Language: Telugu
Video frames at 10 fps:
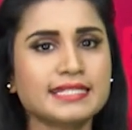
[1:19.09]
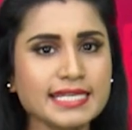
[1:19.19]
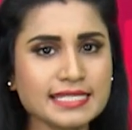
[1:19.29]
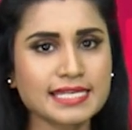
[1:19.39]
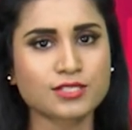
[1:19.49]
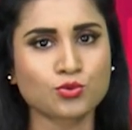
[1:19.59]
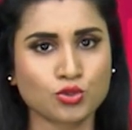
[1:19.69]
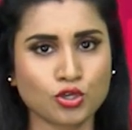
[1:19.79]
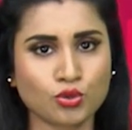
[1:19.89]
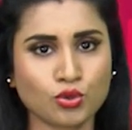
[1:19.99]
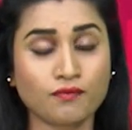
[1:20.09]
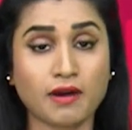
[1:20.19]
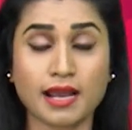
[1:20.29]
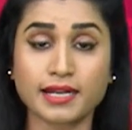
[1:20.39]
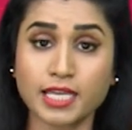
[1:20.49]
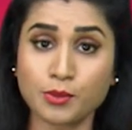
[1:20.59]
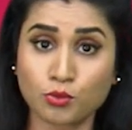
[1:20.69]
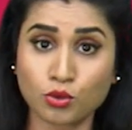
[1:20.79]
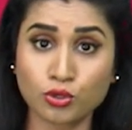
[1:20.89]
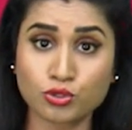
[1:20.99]
టీసీఎస్ ఉద్యోగులు వారానికి
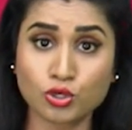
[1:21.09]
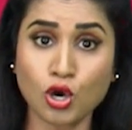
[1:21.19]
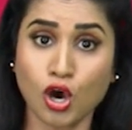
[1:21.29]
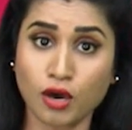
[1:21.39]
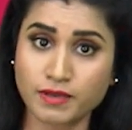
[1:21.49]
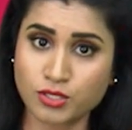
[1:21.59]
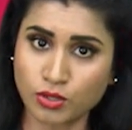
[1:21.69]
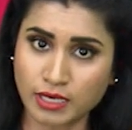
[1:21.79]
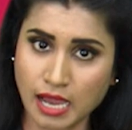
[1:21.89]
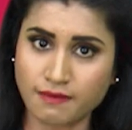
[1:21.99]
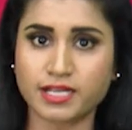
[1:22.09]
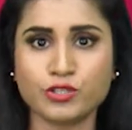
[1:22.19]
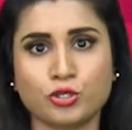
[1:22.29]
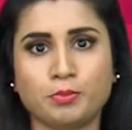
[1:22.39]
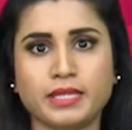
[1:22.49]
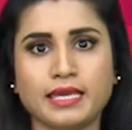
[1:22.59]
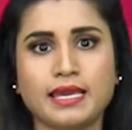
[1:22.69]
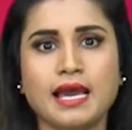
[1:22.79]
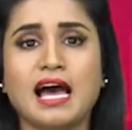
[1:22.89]
మూడు రోజులు ఆఫీస్కు రావాలని చెప్పింది